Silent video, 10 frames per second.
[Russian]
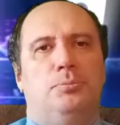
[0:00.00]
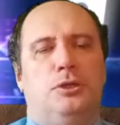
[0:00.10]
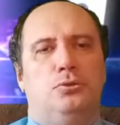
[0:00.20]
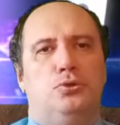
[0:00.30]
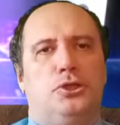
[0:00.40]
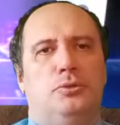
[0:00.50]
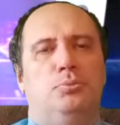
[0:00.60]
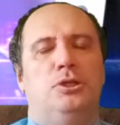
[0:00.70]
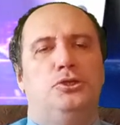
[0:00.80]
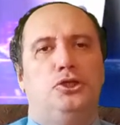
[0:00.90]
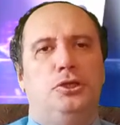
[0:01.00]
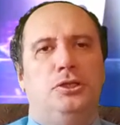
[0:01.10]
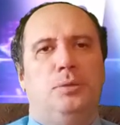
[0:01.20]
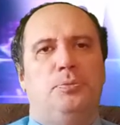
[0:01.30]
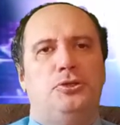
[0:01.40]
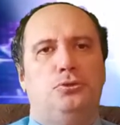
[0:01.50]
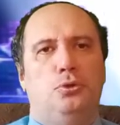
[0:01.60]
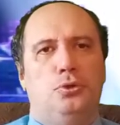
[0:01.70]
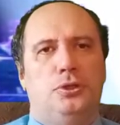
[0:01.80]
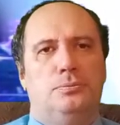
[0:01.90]
Платушкин, было чинно,
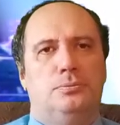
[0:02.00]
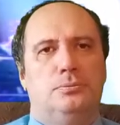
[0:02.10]
пристойно.